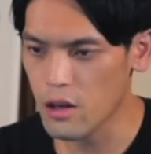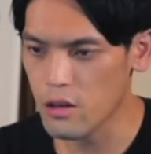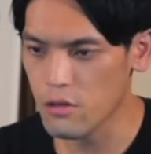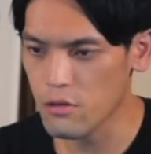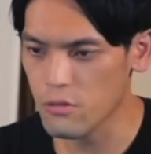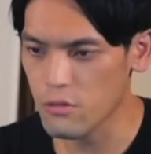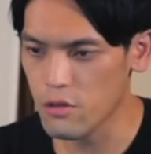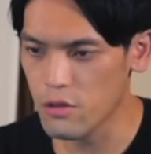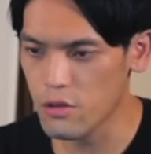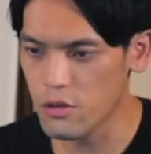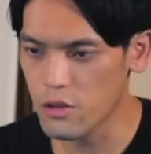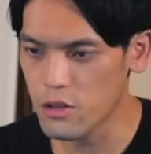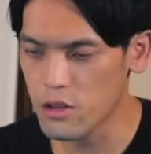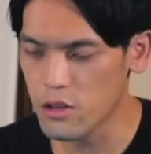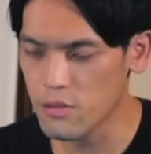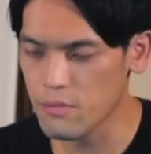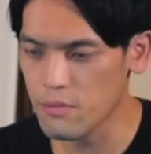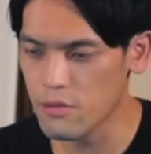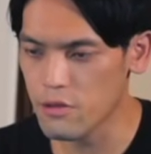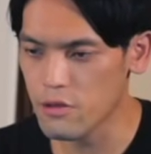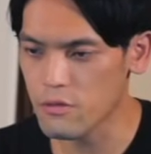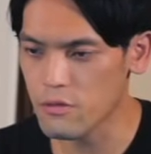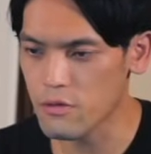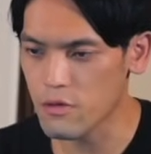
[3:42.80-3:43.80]
あと
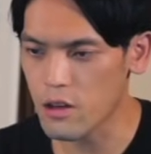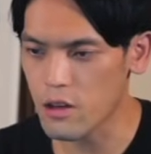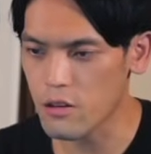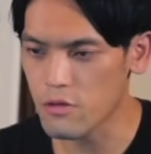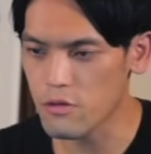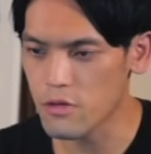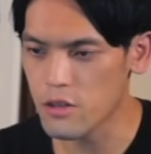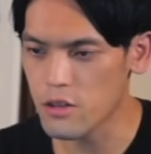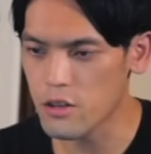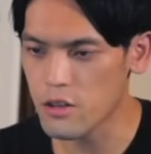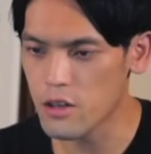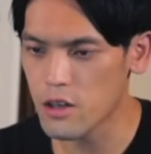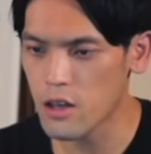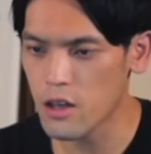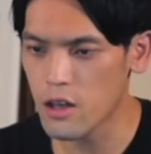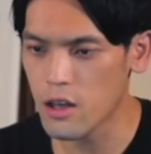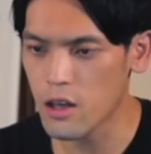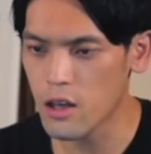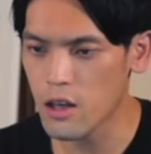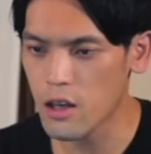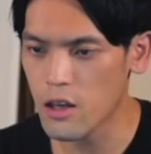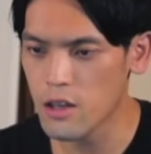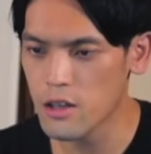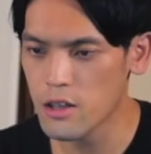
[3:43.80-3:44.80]
ウォッチプロもねこちら、
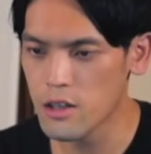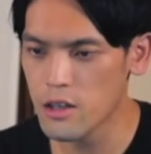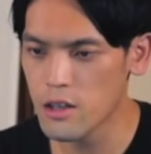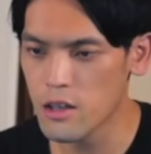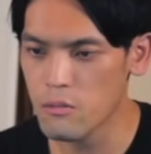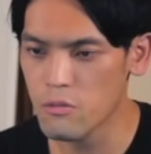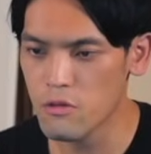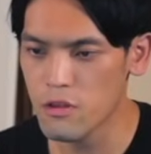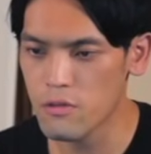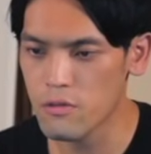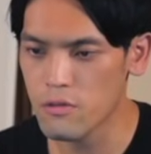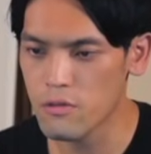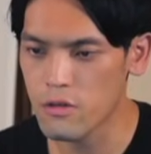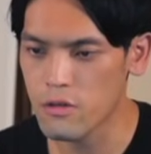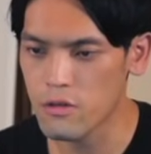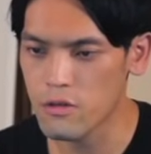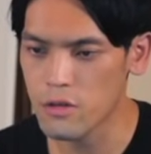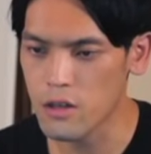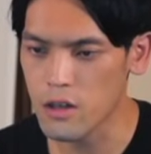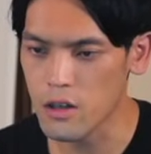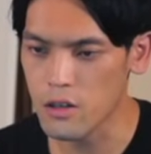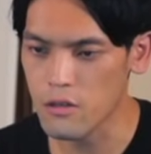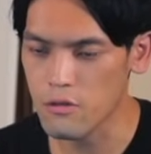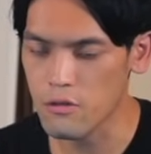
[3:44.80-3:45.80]
えー、CMF っ
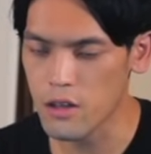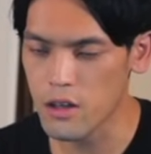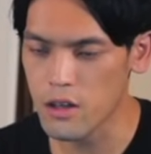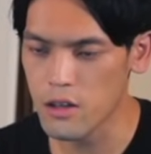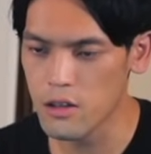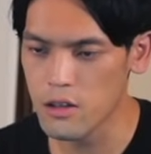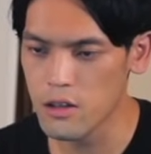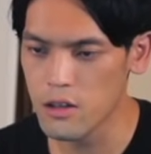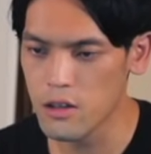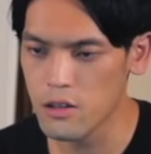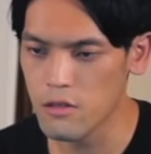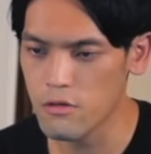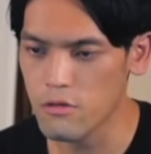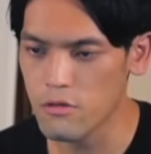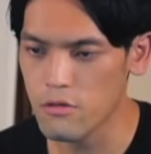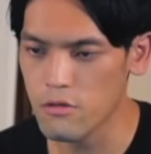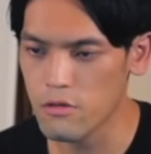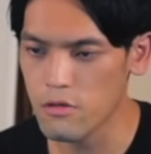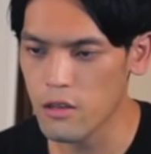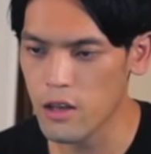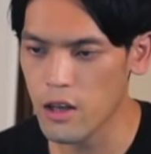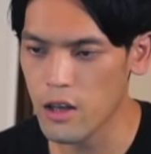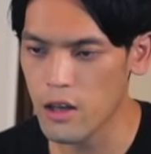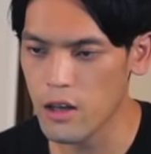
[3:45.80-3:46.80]
ていうさっきのナッシング
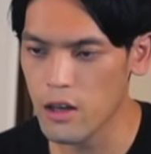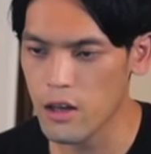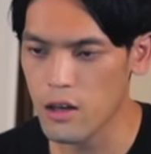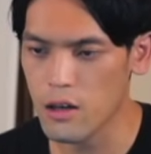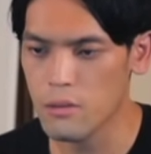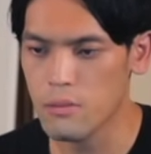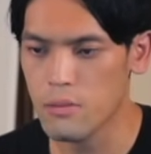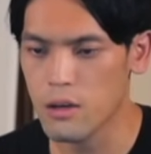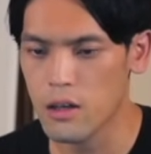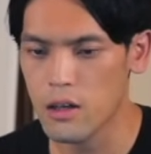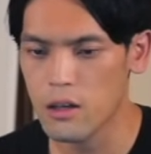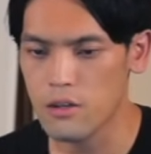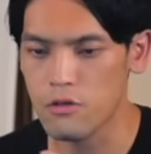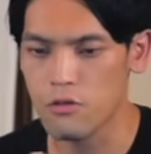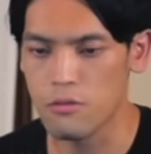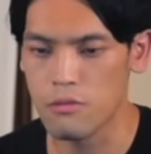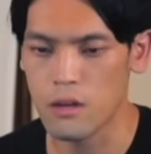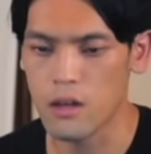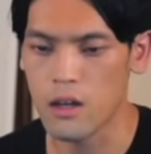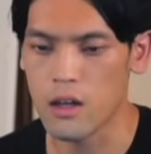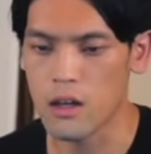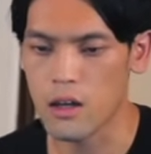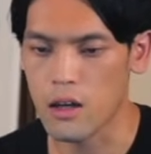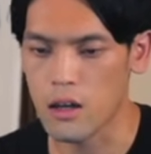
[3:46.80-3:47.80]
の廉価
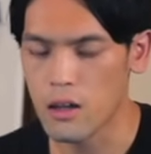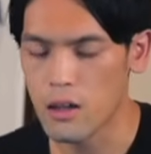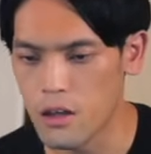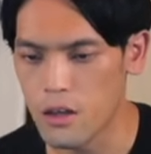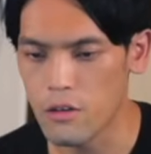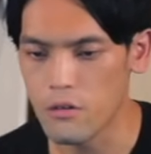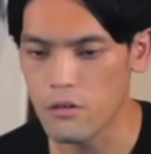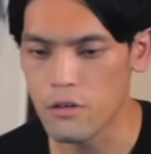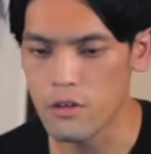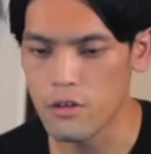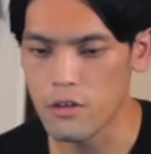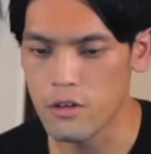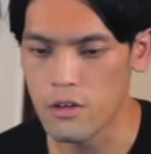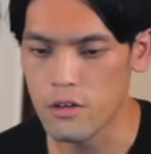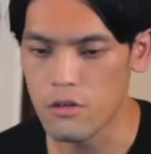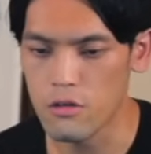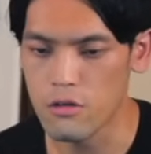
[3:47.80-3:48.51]
バージョンみたいな出てるんですけ